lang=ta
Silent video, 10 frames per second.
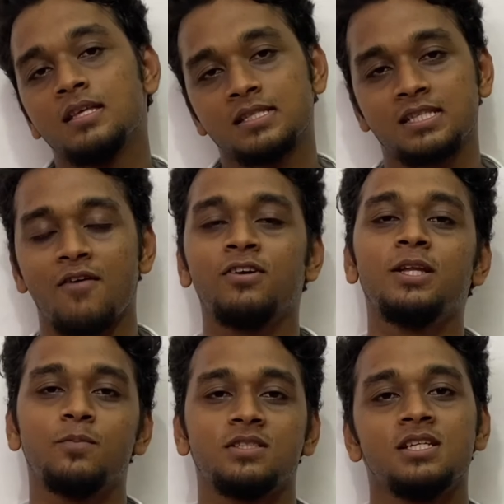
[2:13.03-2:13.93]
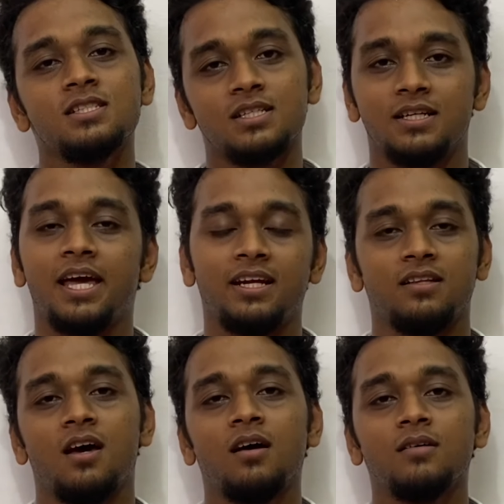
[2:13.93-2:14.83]
செவன்ட்டி பர்சன்ட் டயட்டு
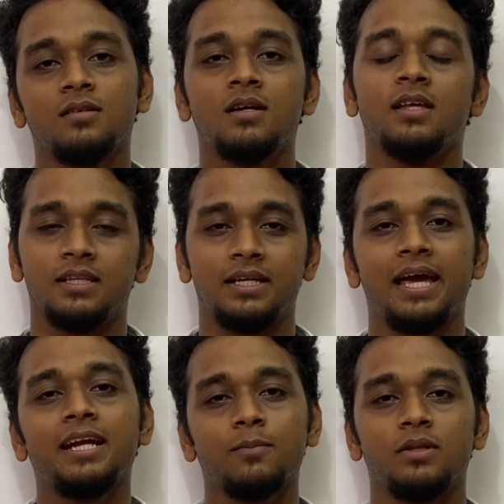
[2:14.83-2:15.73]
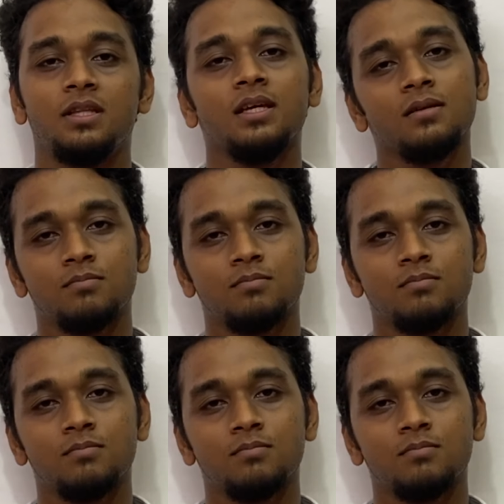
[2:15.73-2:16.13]
தான் இந்த டயட்டை பற்றி